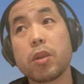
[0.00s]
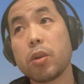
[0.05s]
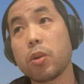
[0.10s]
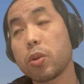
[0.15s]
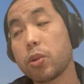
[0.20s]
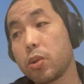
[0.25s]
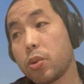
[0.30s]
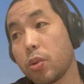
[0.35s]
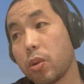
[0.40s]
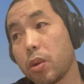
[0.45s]

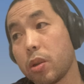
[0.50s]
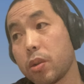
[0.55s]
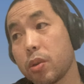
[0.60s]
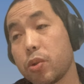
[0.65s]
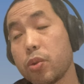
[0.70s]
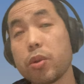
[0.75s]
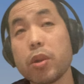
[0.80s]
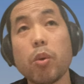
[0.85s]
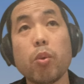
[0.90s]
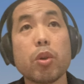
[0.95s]
就就
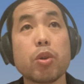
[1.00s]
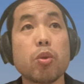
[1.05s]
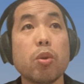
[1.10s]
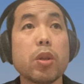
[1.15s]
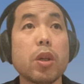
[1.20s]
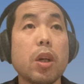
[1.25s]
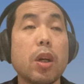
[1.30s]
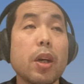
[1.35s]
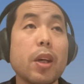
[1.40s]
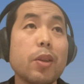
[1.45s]
就像我
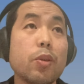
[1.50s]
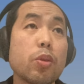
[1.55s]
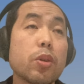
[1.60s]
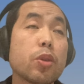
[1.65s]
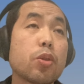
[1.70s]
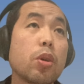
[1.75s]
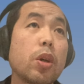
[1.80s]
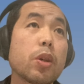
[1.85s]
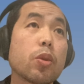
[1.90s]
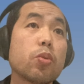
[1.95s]
说的啊，很
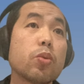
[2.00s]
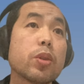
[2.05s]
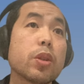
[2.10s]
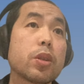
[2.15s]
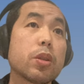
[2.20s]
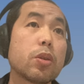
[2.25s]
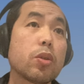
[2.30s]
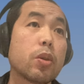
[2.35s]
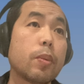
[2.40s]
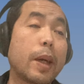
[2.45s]
多的创业
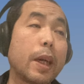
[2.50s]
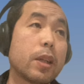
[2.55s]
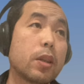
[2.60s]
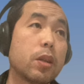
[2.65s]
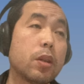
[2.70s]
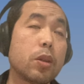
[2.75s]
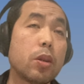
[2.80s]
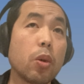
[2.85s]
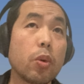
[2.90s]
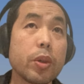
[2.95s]
公司对
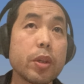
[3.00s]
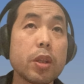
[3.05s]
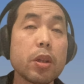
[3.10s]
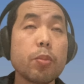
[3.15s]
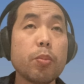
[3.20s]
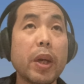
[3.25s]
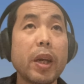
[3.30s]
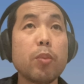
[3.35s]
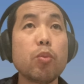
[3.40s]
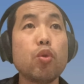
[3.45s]
吧，有一
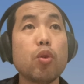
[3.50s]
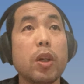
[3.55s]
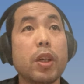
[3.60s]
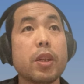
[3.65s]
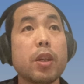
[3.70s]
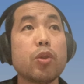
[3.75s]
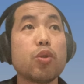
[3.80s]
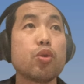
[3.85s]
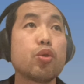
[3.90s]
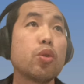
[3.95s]
定眉目
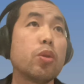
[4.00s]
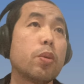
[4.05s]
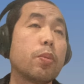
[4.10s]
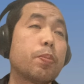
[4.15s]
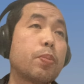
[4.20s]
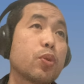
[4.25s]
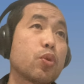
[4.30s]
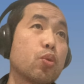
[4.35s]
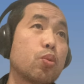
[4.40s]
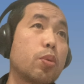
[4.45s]
了，他就去
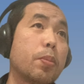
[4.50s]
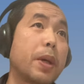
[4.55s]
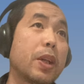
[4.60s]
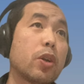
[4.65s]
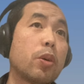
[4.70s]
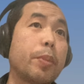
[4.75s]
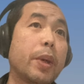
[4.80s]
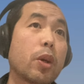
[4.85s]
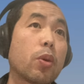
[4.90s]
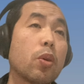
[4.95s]
不总部
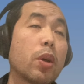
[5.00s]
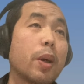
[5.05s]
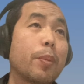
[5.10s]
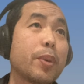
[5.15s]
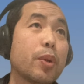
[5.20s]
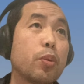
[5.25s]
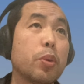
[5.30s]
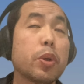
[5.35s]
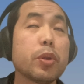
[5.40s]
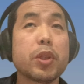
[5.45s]
搬到美国
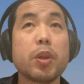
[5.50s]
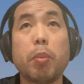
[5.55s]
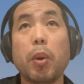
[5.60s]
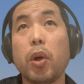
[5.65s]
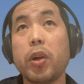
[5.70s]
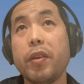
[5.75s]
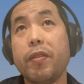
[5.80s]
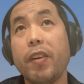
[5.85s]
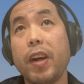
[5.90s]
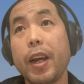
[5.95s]
了，比如说
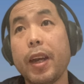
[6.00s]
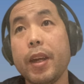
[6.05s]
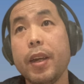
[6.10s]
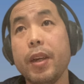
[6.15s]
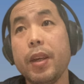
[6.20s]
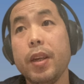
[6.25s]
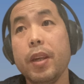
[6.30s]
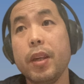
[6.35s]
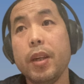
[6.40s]
Spotify